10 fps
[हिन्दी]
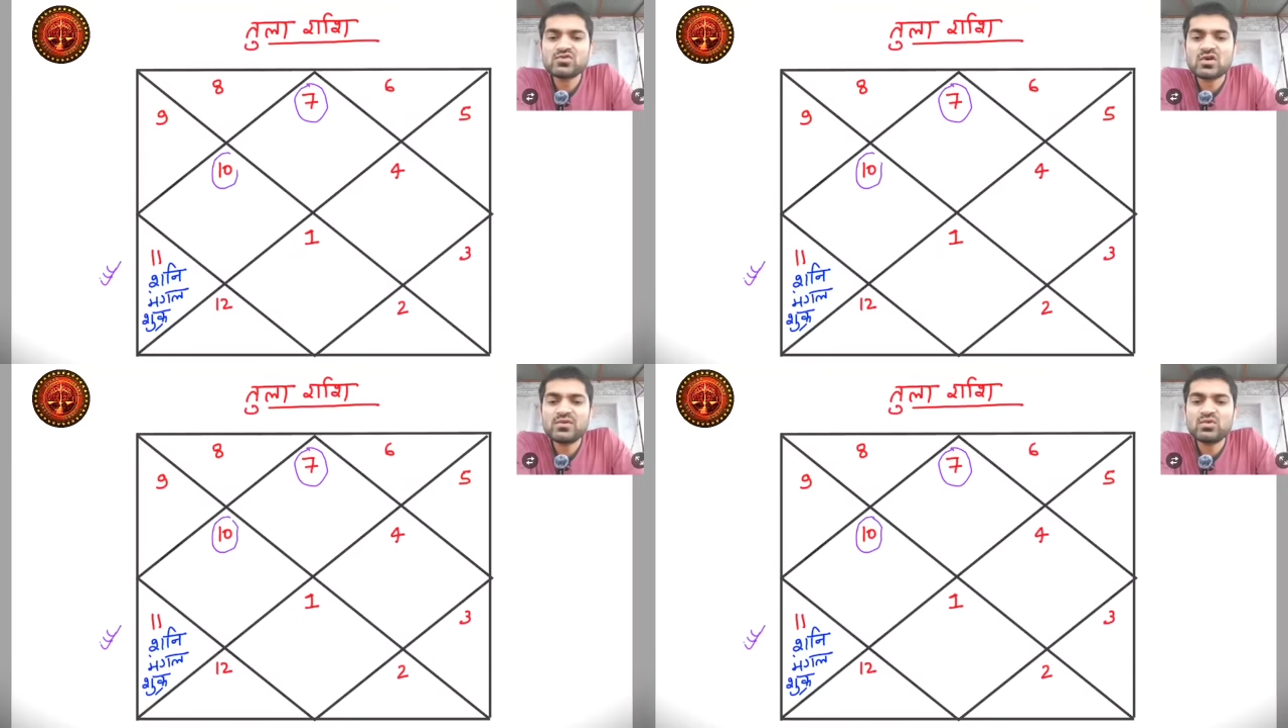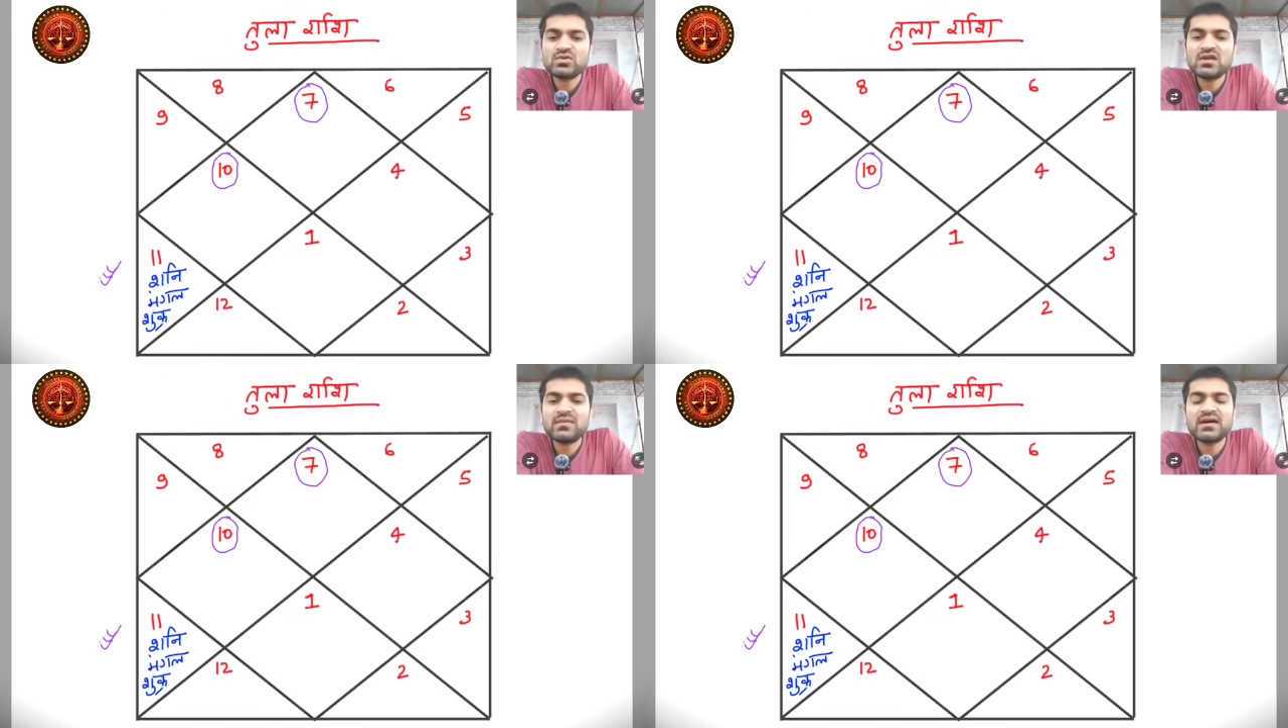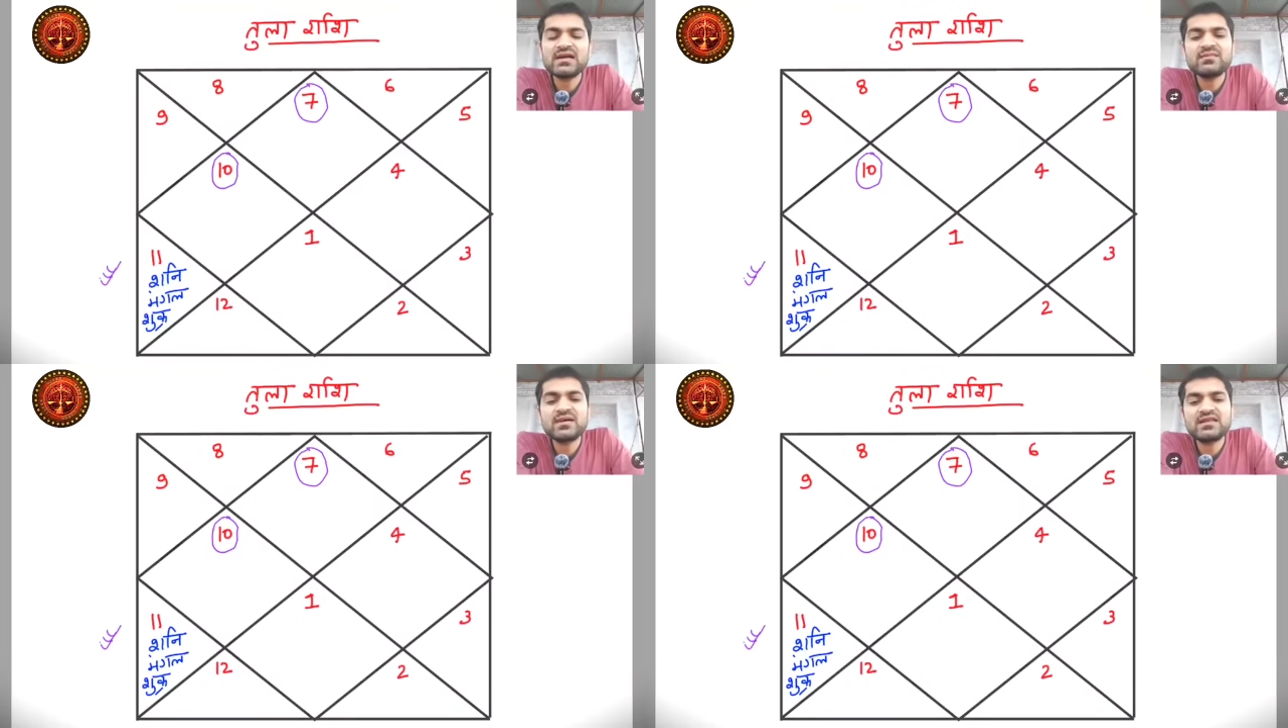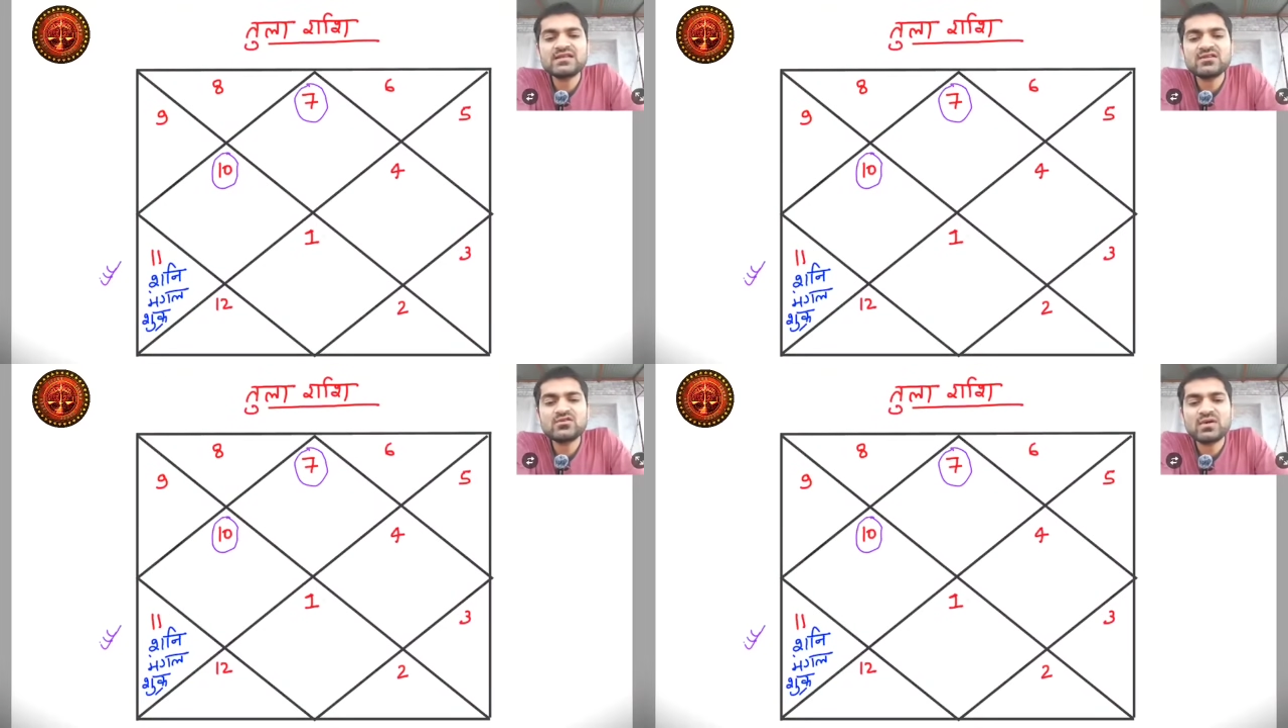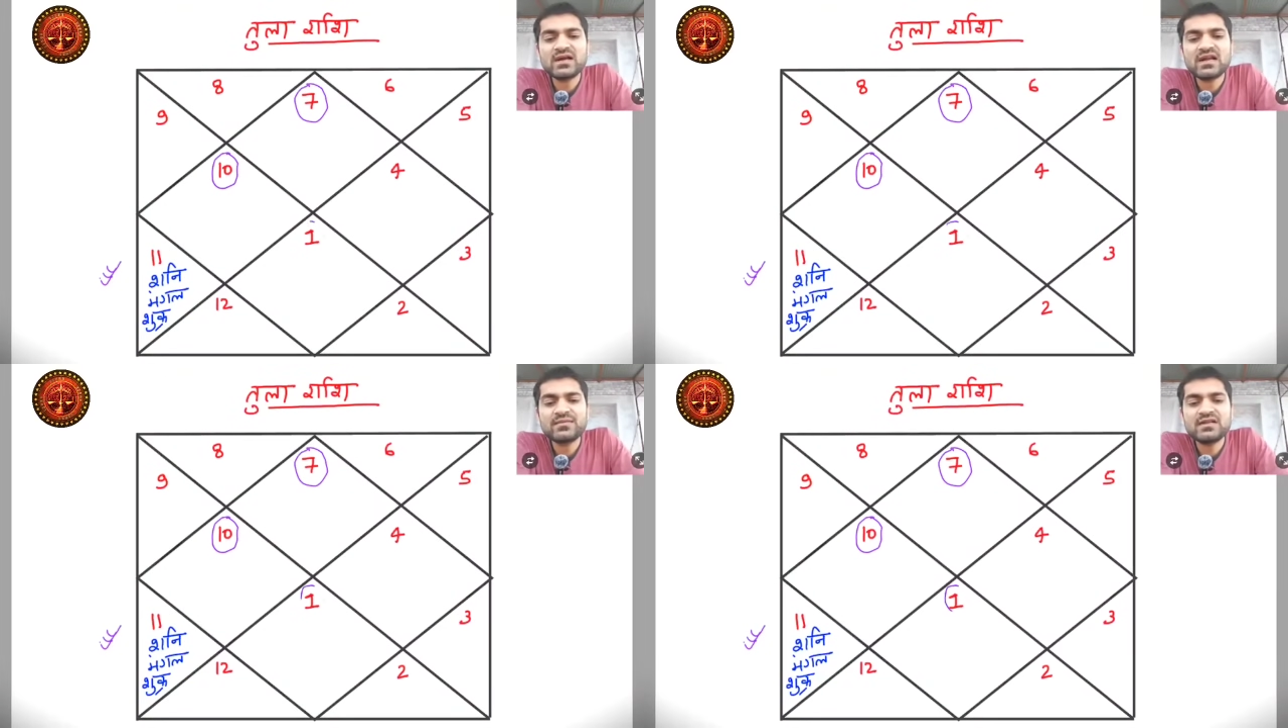स्वामी होते हैं मंगल की बात किया जाए तो
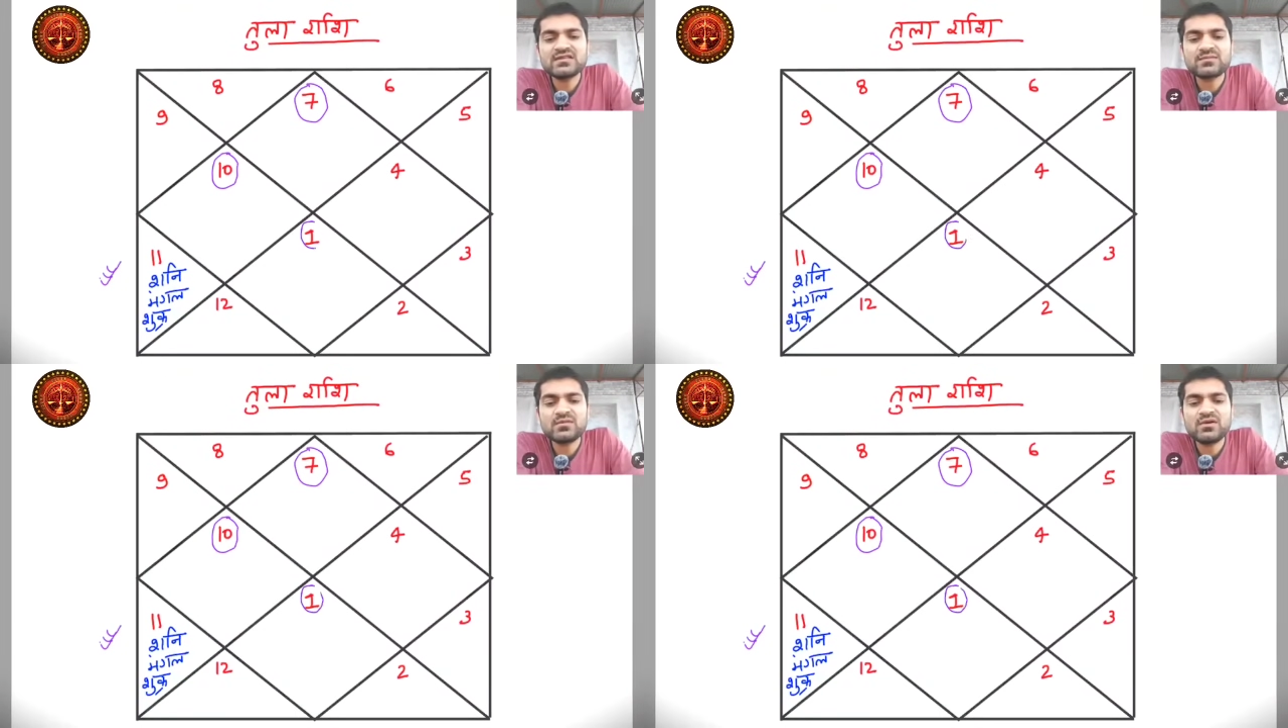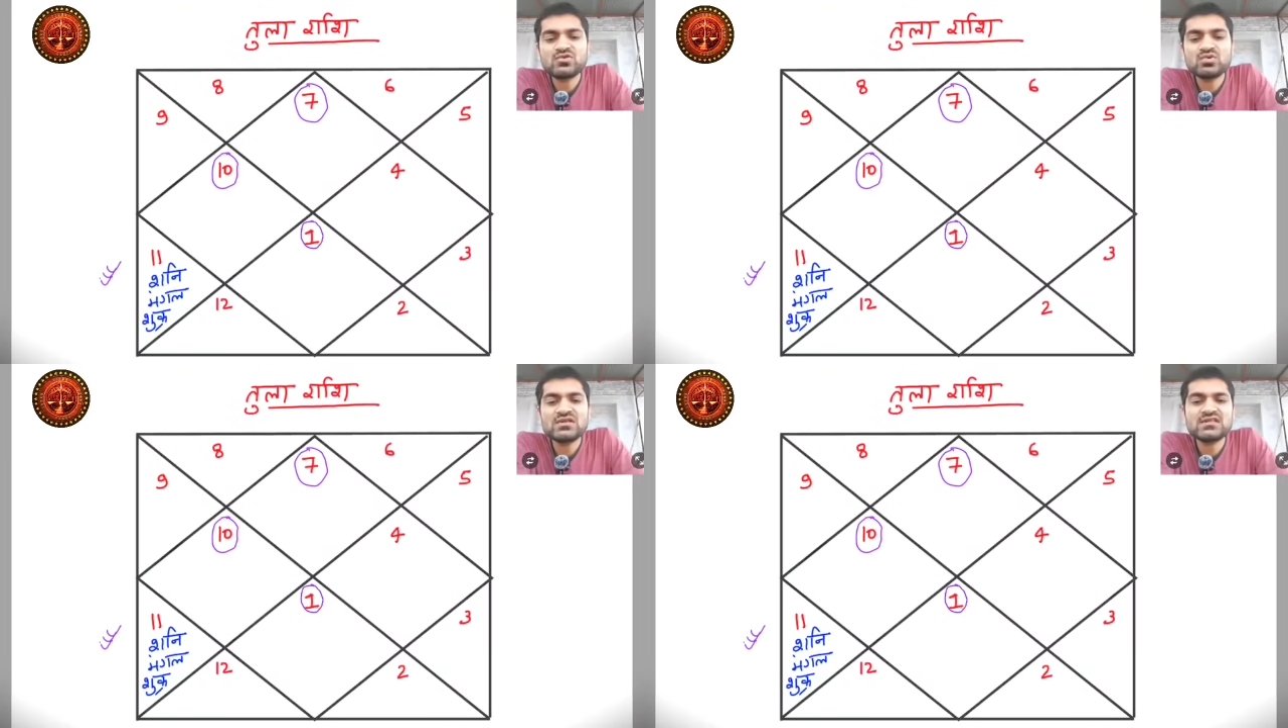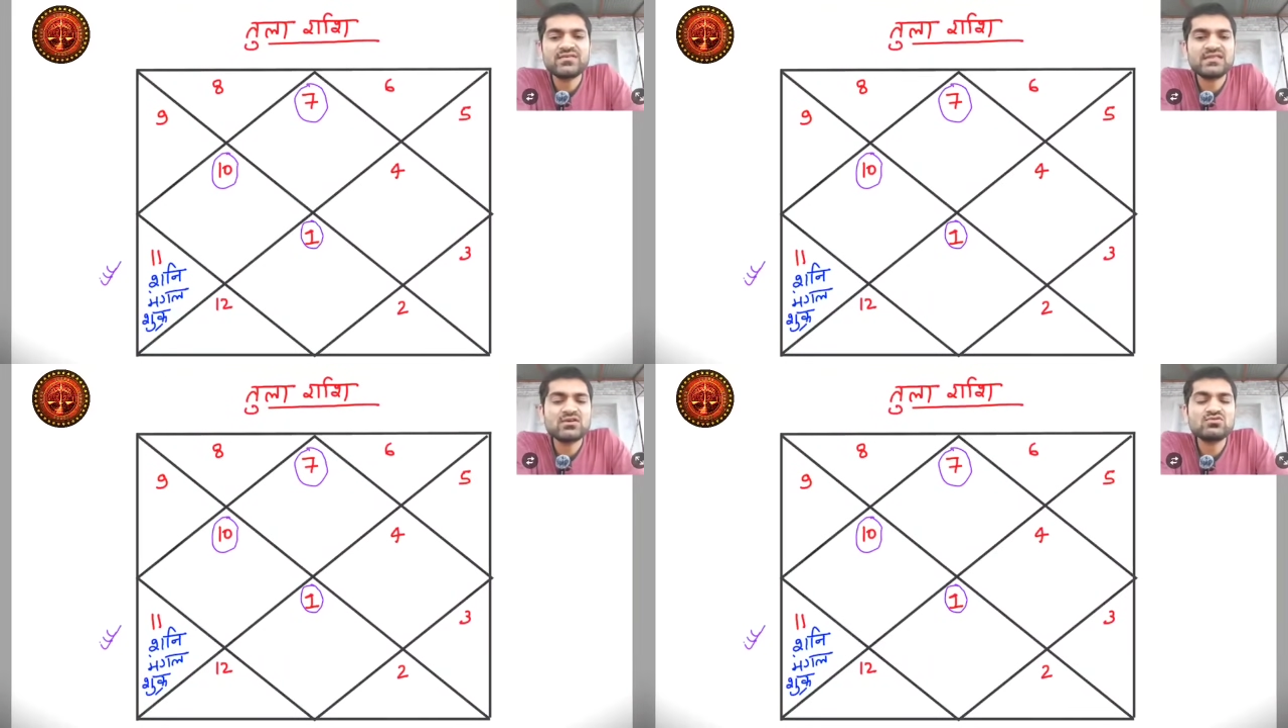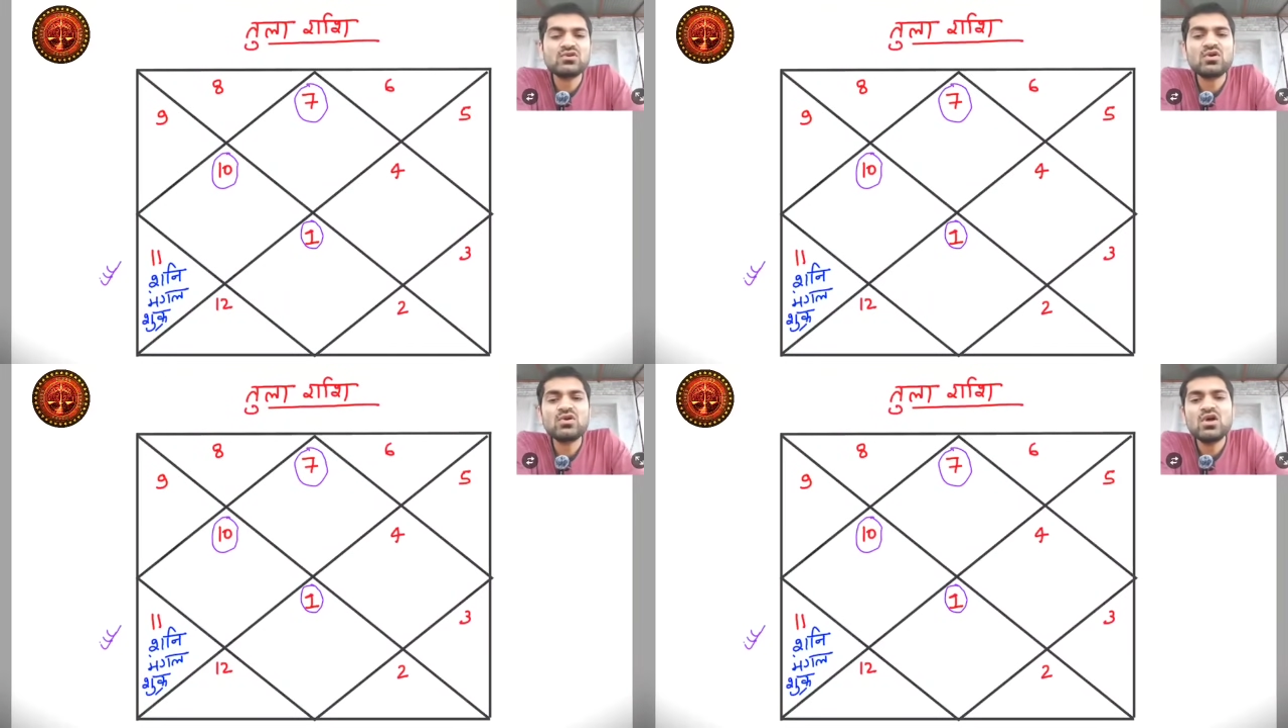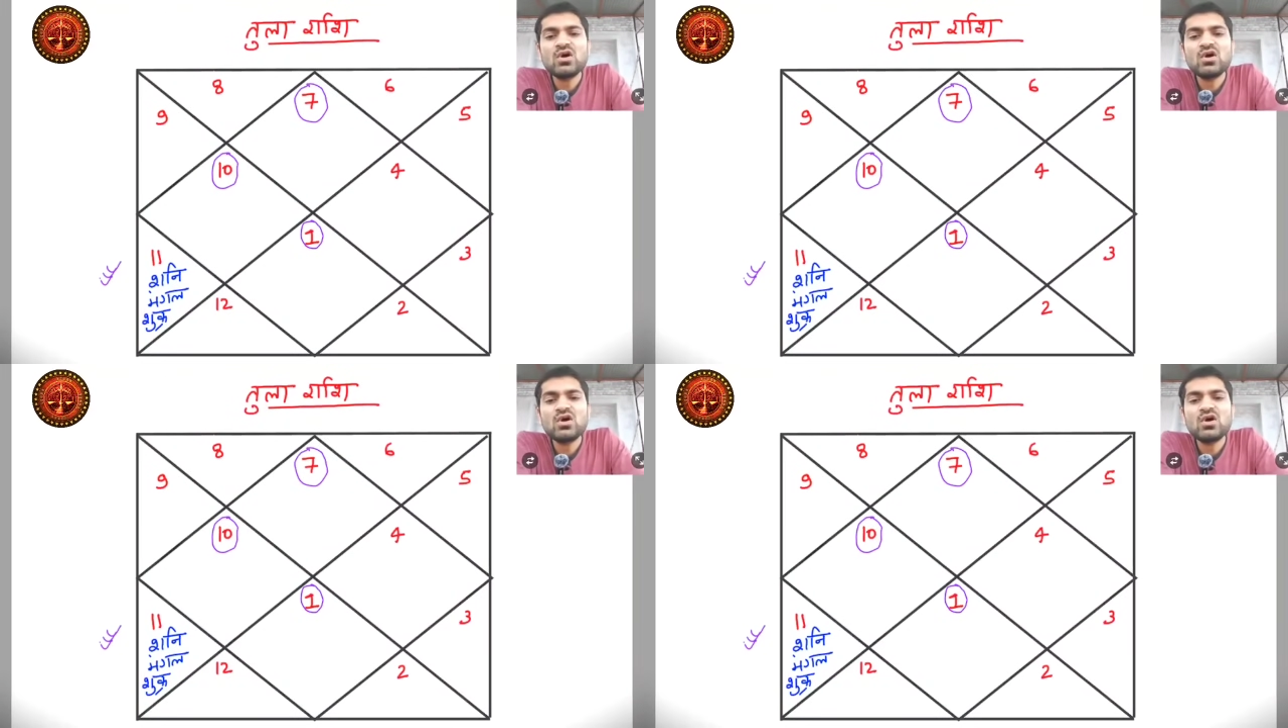मंगल आपके लिए सप्तमेश होते हैं सेवन्थ हाउस के लॉर्ड